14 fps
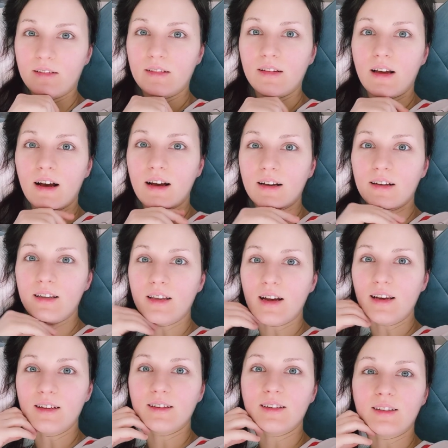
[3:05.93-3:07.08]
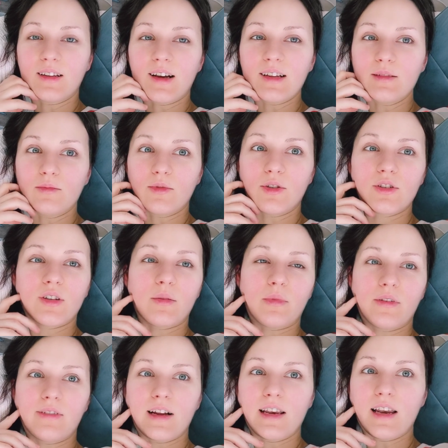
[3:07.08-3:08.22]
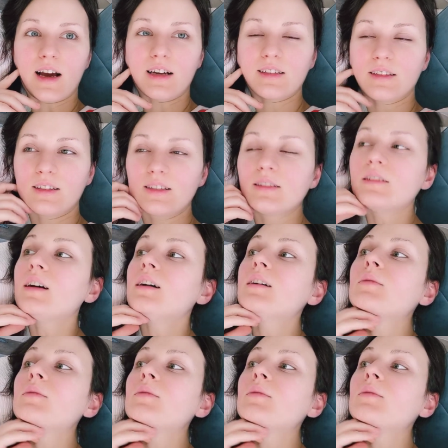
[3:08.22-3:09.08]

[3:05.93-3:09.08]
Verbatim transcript: так я легла немножко поваляться.